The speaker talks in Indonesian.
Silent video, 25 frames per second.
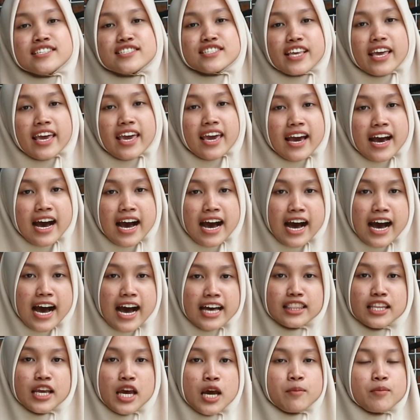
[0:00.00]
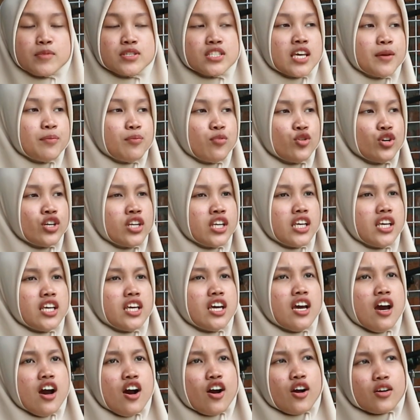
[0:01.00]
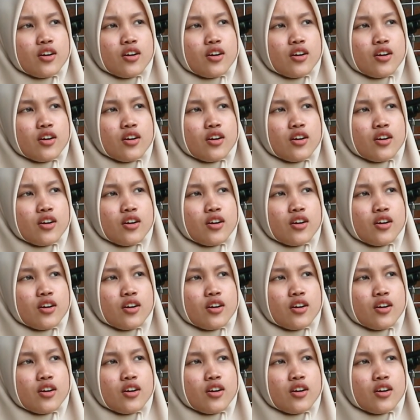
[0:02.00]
sehat meskipun di